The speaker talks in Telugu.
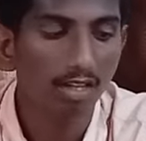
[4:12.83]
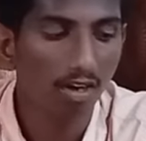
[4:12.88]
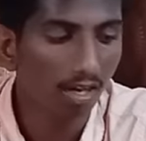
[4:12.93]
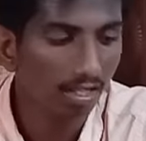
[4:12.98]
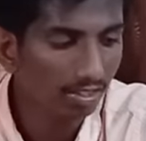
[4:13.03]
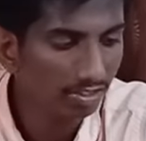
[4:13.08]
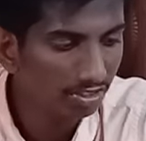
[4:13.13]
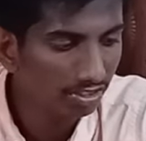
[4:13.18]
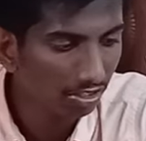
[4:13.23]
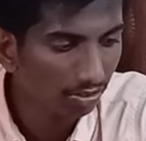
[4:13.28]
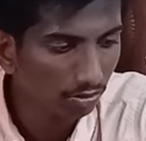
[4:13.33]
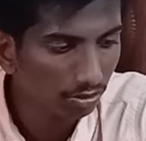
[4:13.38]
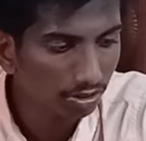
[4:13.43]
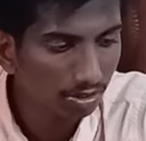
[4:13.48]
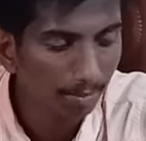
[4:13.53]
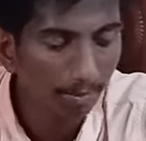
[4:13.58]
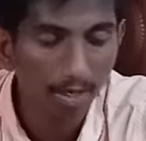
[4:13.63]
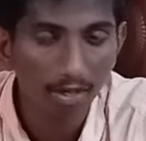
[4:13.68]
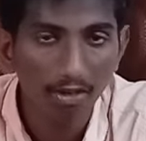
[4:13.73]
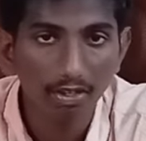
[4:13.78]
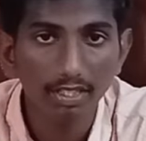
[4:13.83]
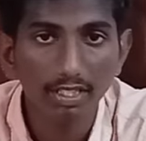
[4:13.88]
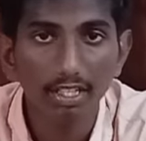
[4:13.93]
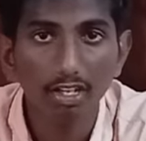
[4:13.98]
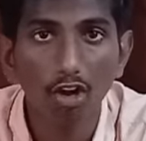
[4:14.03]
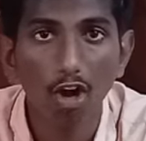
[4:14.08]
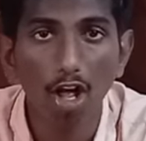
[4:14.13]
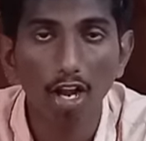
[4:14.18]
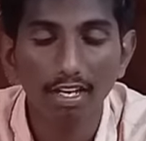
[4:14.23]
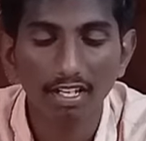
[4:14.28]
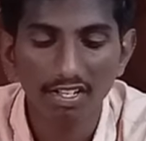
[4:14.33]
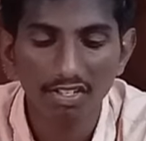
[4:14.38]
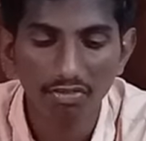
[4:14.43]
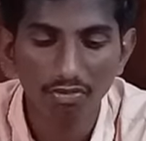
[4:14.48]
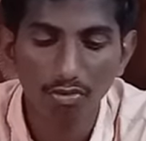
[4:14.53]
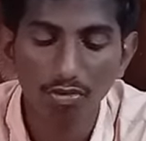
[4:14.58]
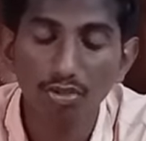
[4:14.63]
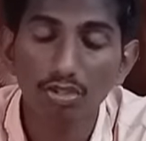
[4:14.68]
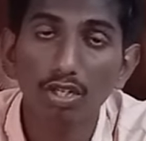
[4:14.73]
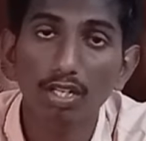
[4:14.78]
తర్వాత విషయానికి వస్తే మనం అయితే కాల్
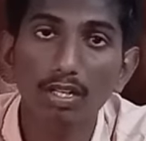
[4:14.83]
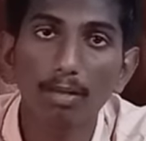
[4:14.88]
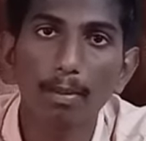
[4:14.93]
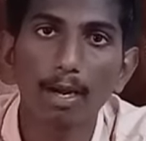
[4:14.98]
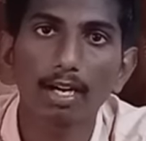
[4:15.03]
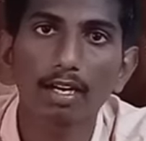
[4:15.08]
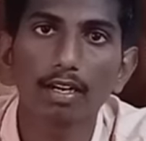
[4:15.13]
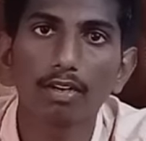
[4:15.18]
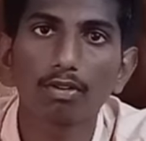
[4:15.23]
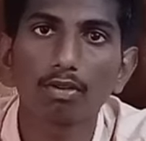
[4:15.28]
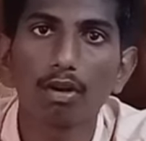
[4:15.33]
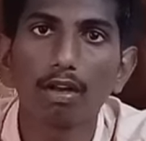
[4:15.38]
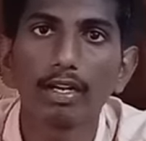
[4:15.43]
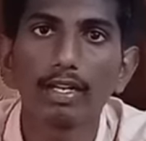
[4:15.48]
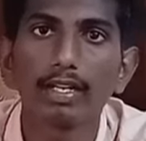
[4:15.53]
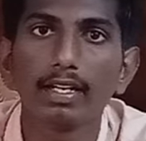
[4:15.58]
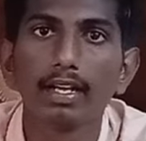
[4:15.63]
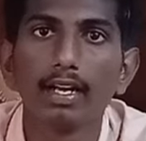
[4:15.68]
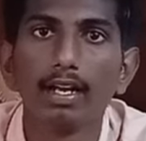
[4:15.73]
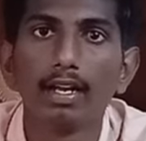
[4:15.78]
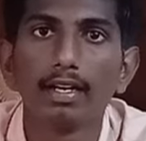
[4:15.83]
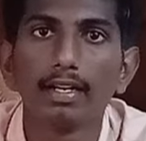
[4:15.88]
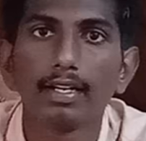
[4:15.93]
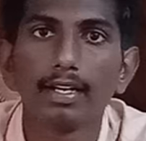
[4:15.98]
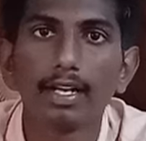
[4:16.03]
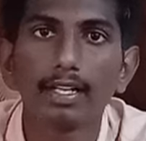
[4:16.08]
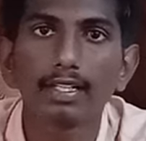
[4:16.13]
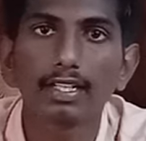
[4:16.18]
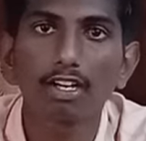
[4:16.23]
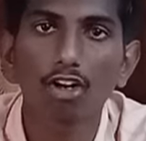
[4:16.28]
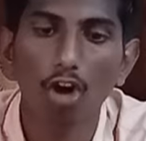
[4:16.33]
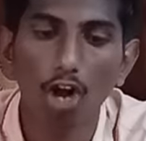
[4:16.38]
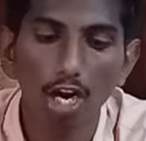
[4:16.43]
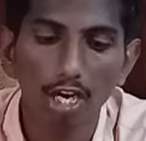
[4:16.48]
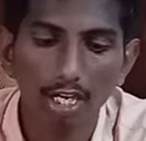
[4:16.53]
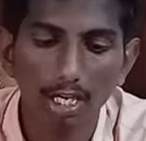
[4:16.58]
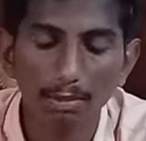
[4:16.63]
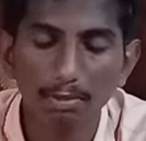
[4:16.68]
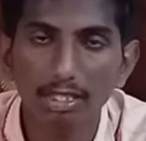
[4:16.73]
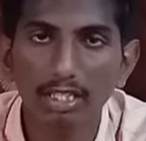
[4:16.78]
రిసీవింగ్ గురించి అయితే మాట్లాడుకోవాలి నేనైతే
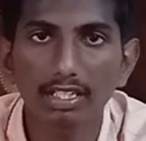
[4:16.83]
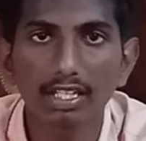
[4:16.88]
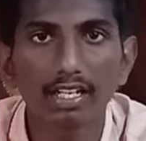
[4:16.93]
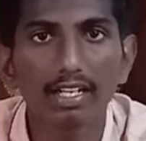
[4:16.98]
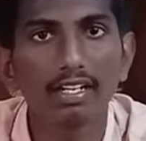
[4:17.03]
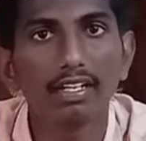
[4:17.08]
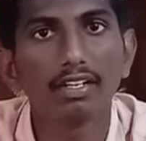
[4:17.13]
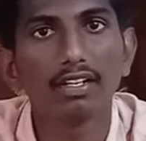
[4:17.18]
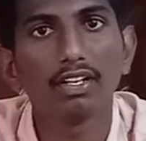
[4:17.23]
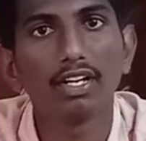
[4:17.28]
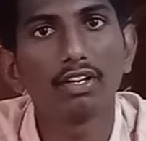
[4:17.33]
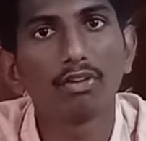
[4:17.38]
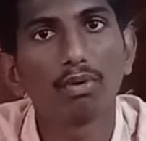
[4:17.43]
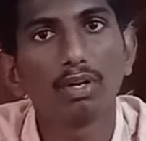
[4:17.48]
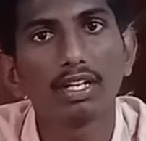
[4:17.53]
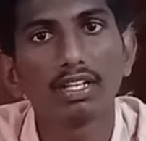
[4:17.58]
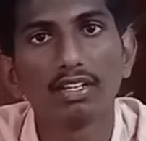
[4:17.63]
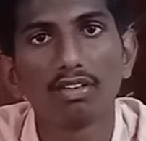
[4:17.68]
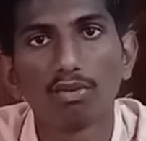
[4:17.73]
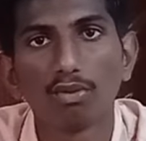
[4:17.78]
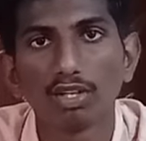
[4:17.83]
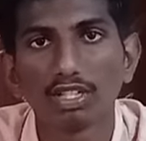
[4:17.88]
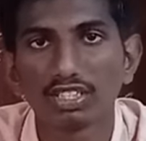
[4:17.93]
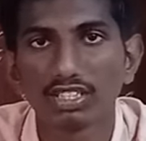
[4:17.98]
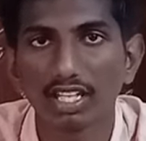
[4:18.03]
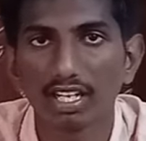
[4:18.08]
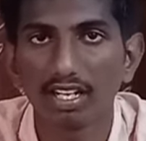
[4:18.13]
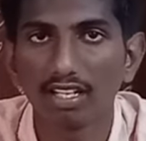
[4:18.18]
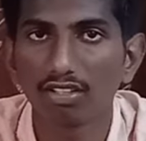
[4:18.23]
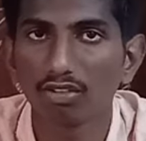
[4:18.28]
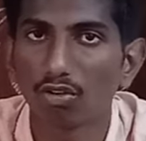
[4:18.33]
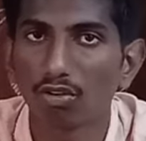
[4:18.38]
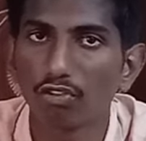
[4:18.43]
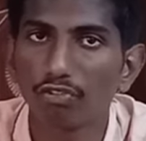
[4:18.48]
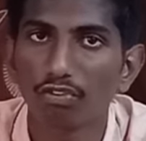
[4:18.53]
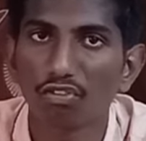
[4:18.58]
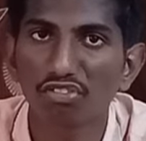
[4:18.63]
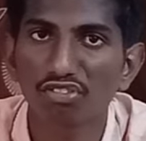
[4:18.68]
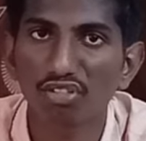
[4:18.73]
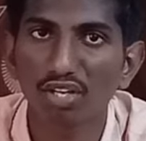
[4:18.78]
కాల్ డ్రాప్స్ అయితే ఎటువంటిది నోటీస్ చేయలేదు రెండు
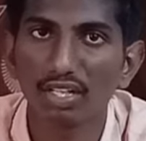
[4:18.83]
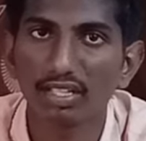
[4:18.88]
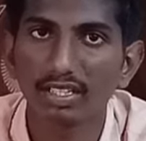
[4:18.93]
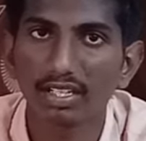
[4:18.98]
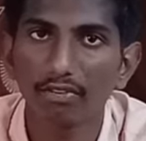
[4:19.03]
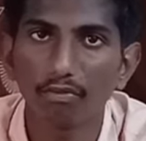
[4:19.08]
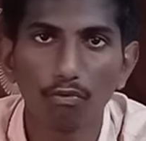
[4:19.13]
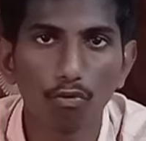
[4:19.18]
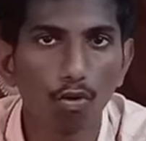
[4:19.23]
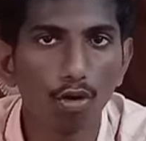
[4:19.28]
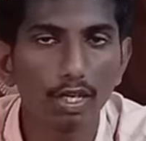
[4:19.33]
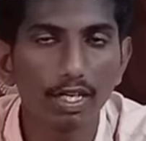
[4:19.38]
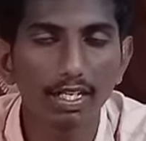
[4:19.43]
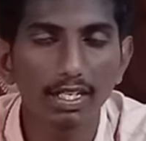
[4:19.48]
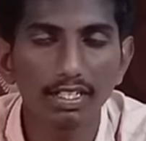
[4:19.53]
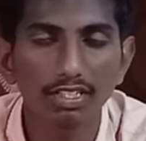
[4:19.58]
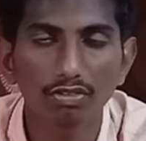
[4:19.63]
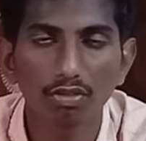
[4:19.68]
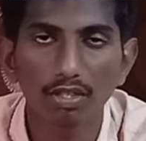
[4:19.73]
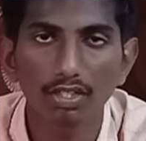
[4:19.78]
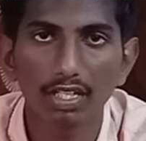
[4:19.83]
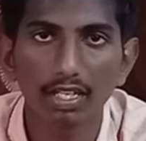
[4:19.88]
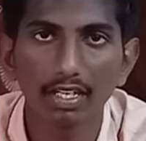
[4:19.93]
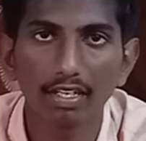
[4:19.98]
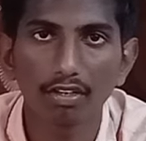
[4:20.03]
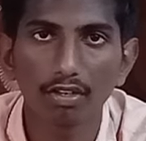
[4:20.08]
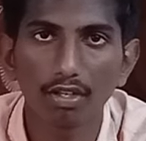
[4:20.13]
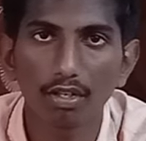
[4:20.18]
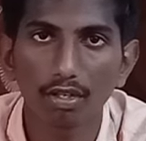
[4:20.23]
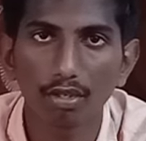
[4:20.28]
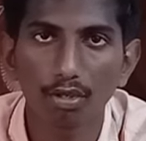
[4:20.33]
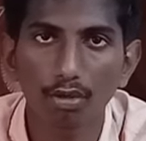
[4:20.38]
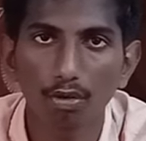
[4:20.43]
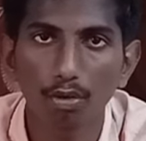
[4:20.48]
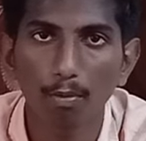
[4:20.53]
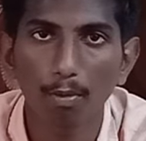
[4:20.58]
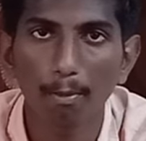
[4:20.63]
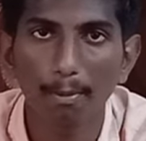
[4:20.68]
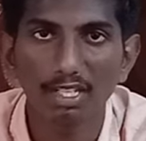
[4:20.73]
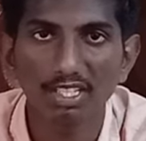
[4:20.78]
ఫోన్స్లో అయితే ఓల్టీ ఇష్యూ అయితే నేను
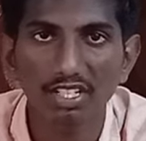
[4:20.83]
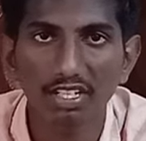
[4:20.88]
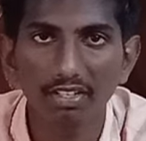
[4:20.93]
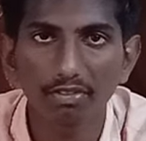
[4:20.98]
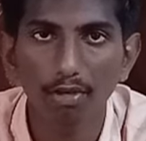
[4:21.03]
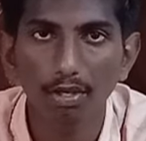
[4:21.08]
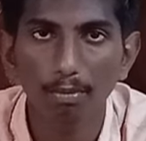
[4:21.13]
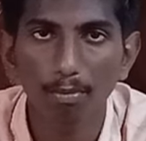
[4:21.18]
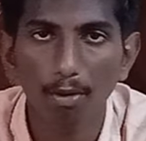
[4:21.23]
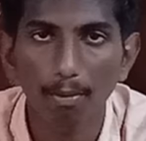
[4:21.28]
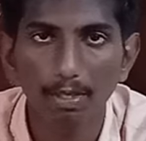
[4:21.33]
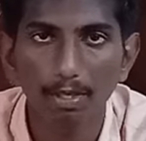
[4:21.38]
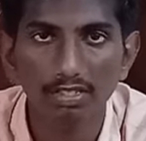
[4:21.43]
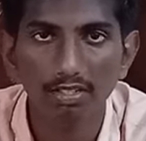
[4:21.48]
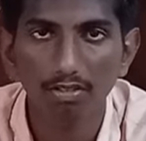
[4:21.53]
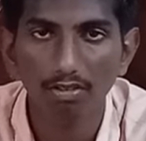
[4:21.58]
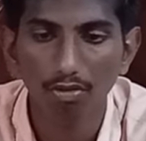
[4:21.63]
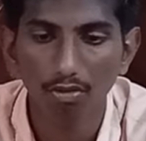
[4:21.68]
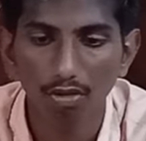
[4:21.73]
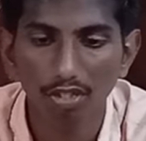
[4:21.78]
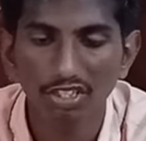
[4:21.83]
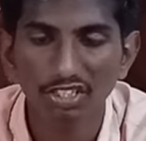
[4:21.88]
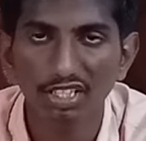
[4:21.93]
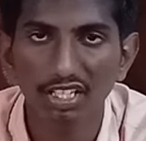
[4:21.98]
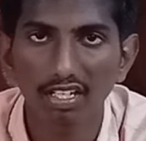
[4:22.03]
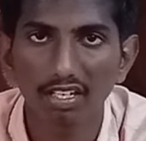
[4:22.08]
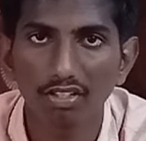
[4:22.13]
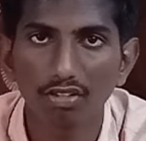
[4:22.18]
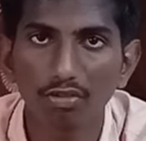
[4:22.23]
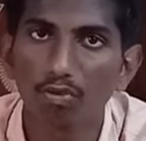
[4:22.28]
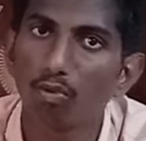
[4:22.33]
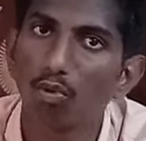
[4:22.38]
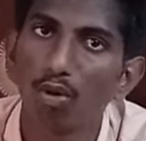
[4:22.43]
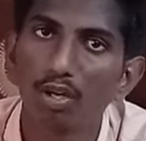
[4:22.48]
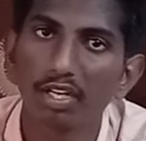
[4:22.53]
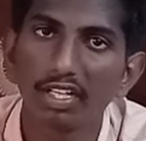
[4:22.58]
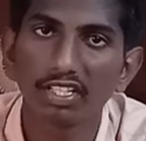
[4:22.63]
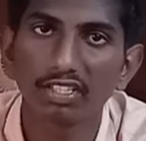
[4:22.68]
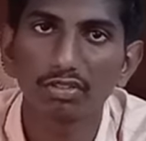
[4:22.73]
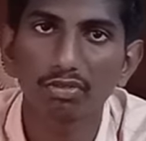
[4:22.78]
రెండు మొబైల్స్లో ఎటువంటి మొబైల్స్లో నోటీస్ చేయలేదు
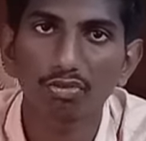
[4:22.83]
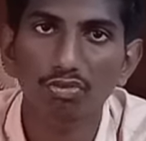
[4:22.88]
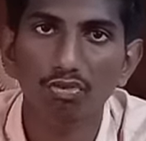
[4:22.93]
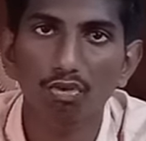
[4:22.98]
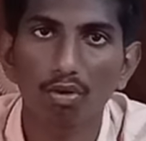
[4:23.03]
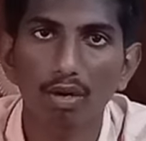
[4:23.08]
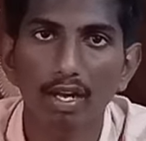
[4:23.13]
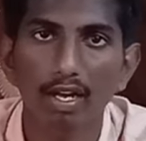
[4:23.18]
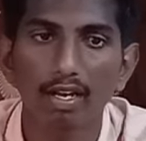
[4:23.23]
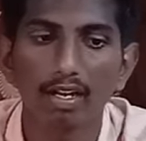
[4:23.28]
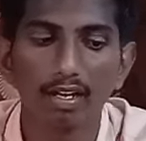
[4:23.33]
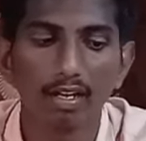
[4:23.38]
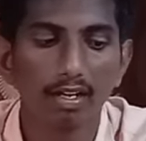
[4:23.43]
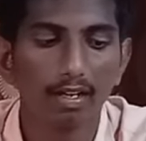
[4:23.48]
ఓల్టీ ఇష్యూస్ కూడా